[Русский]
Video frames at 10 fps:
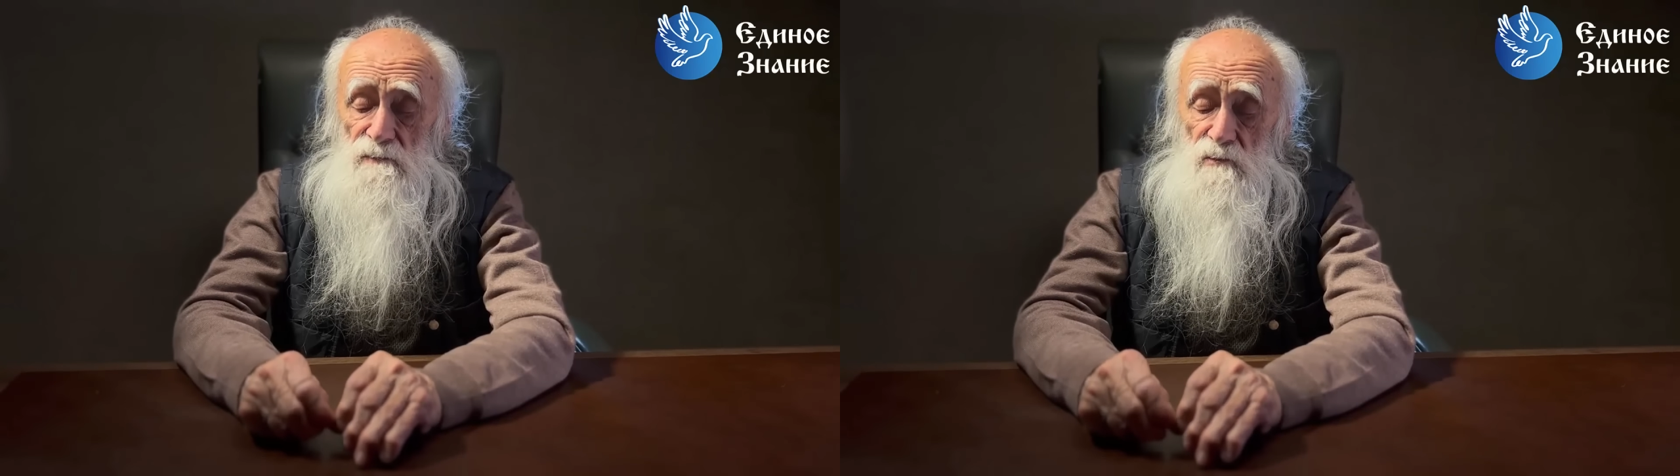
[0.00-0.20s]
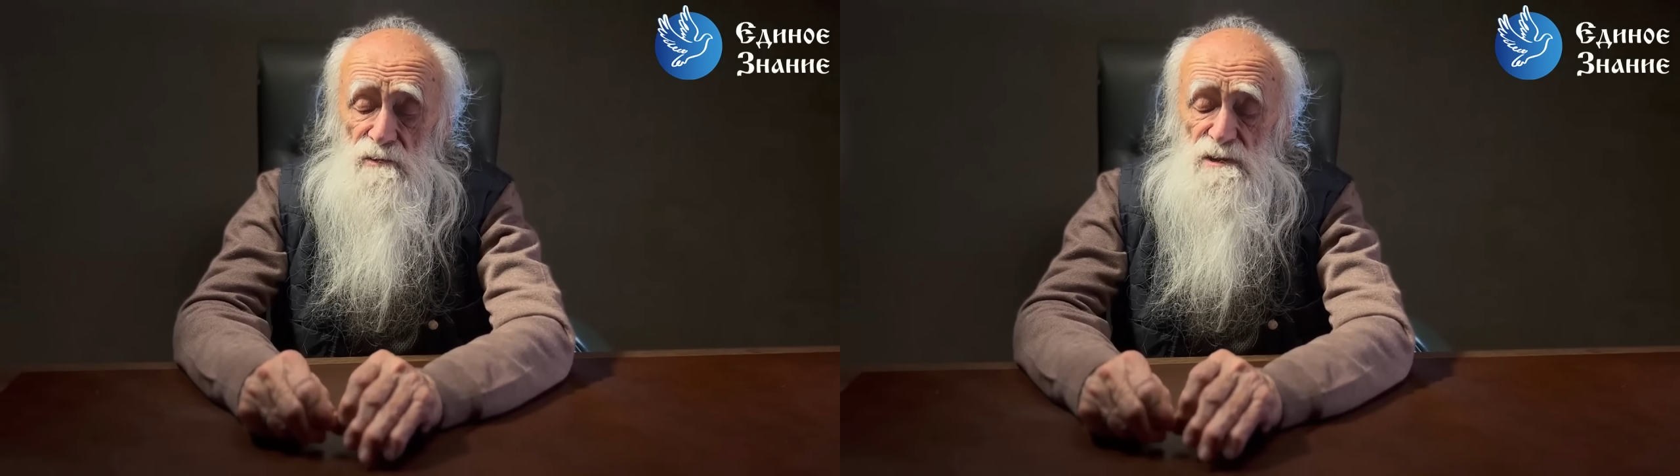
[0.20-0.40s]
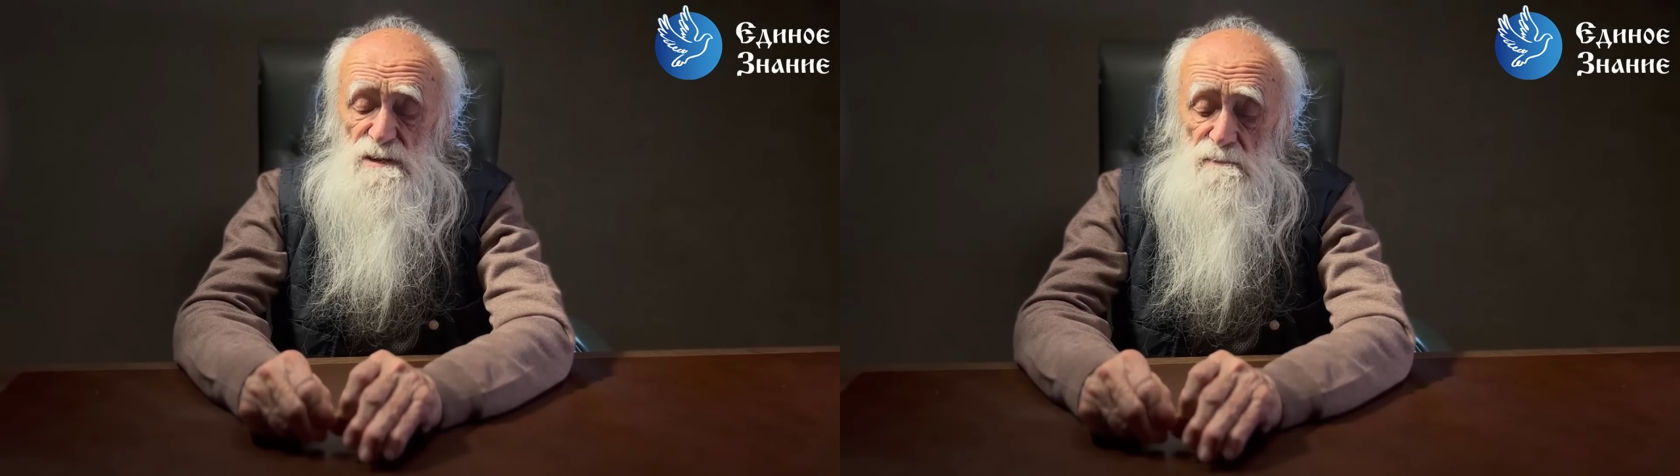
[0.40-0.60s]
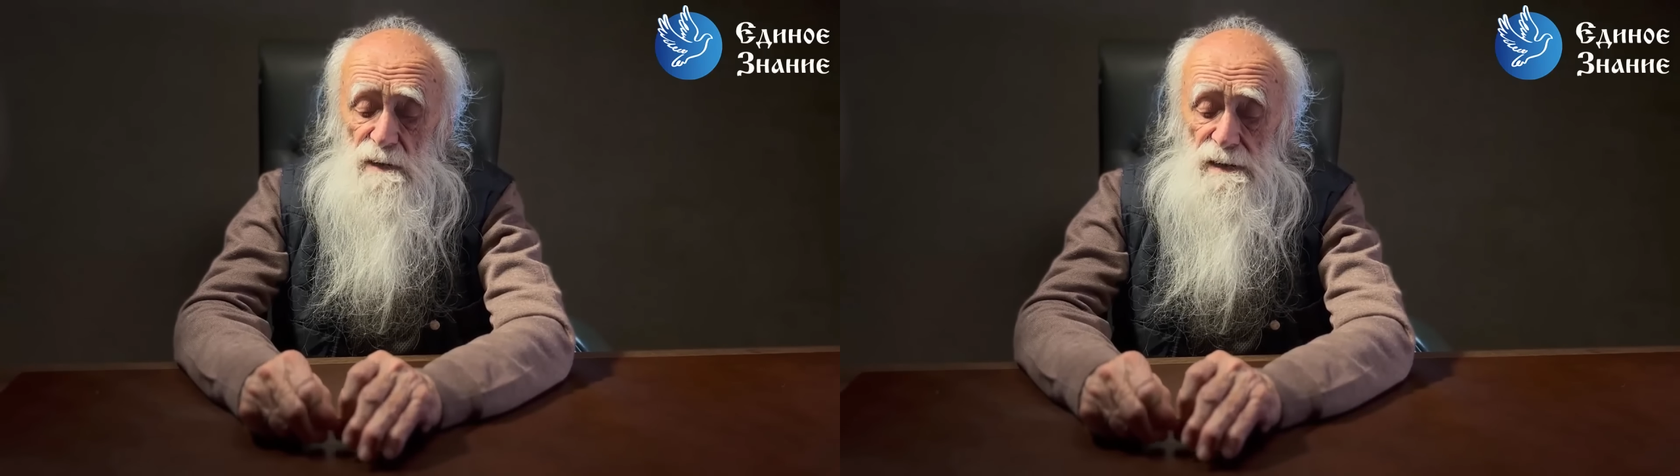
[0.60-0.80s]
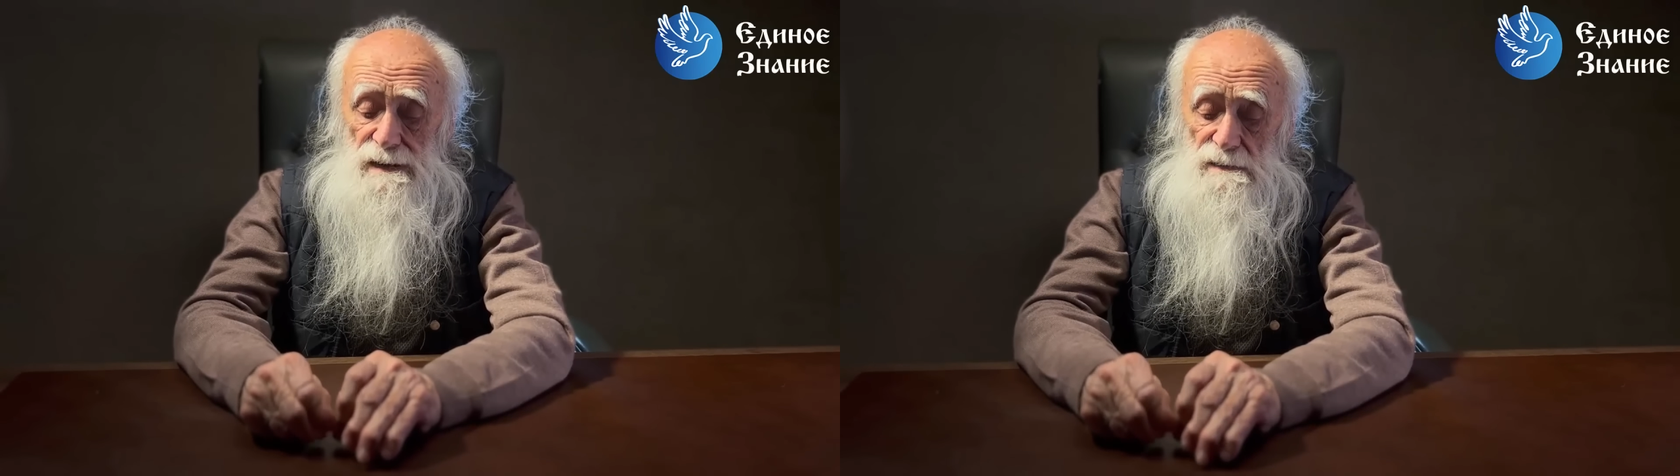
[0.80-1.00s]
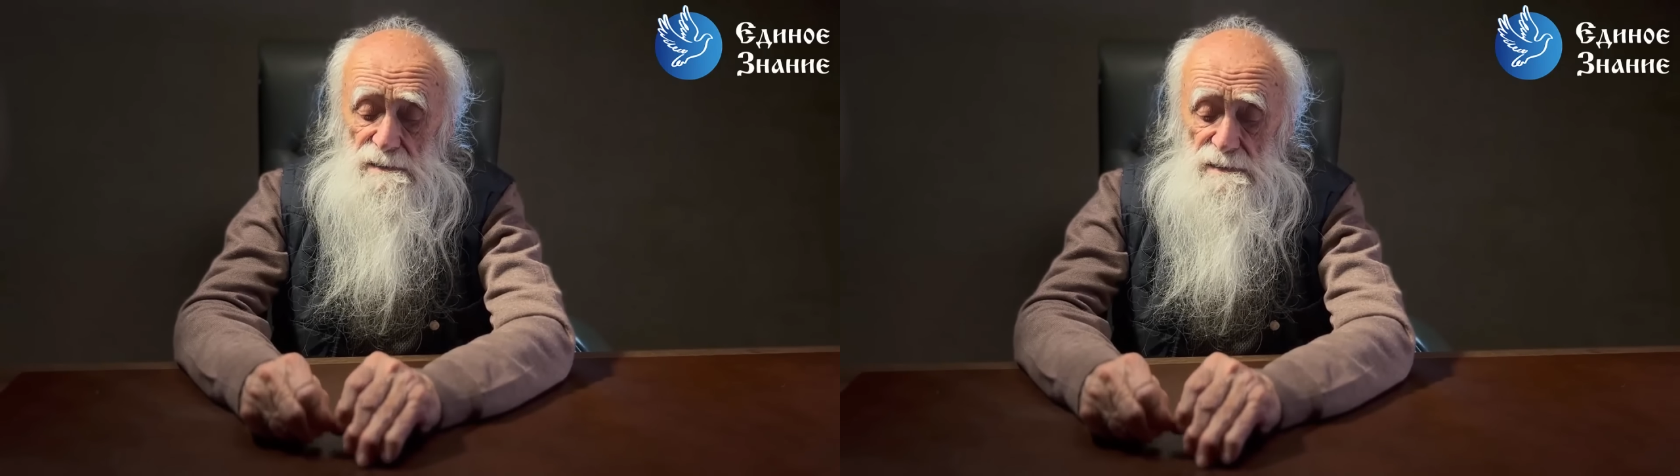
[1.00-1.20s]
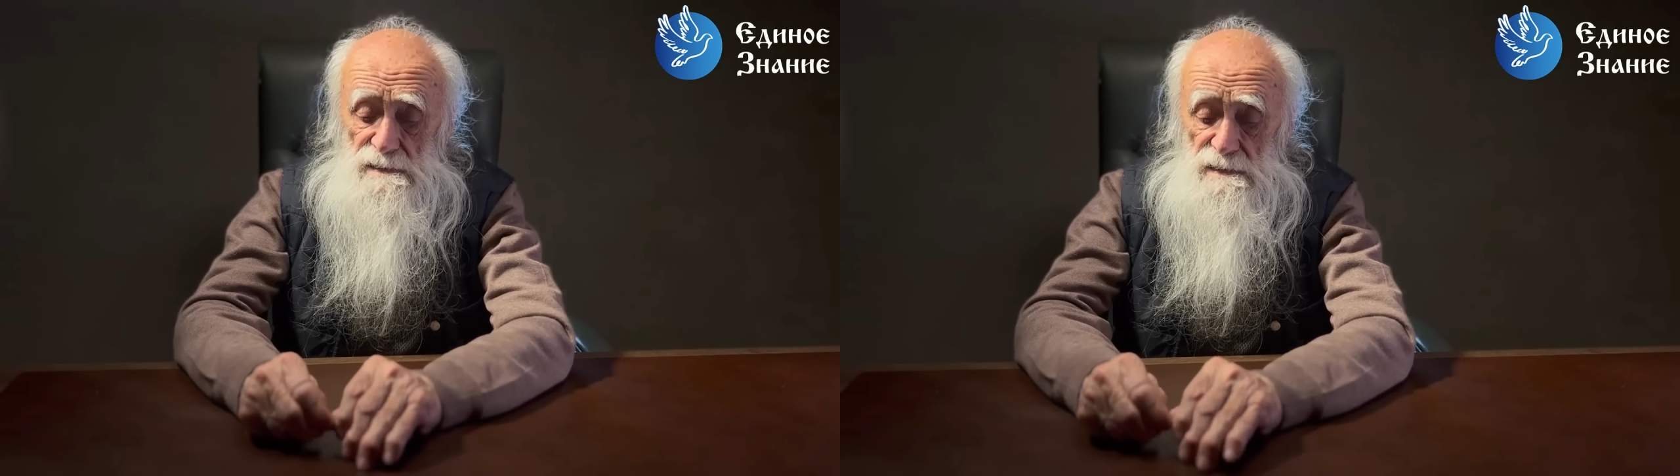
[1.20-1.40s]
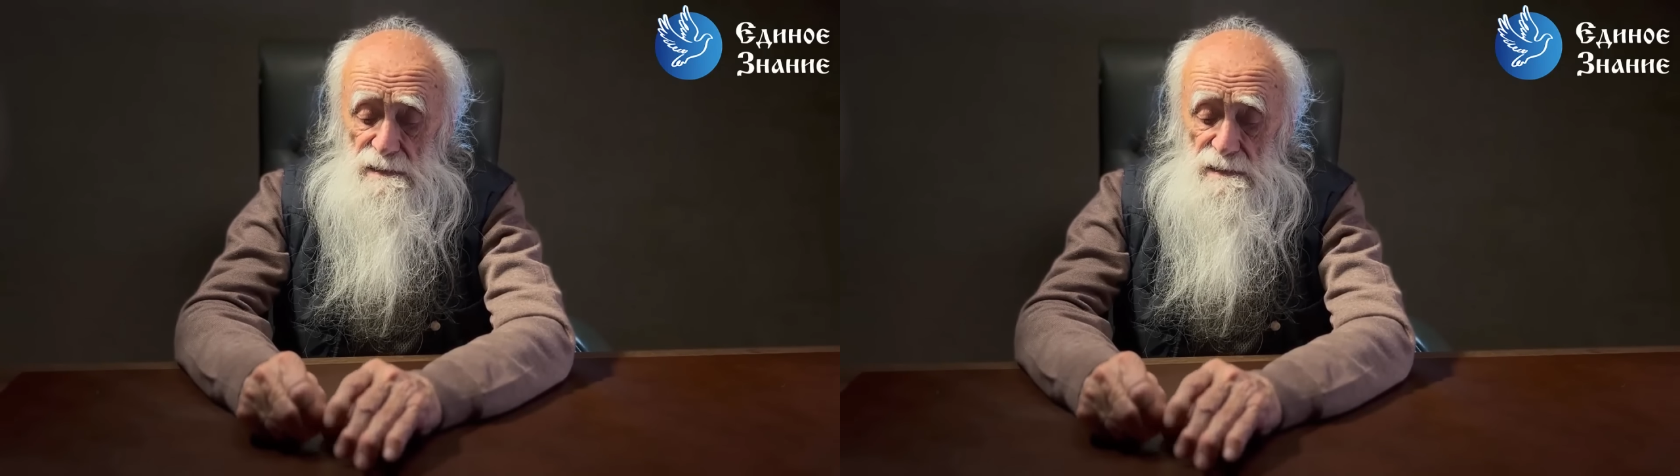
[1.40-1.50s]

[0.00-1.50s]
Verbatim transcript: внутри себя радость.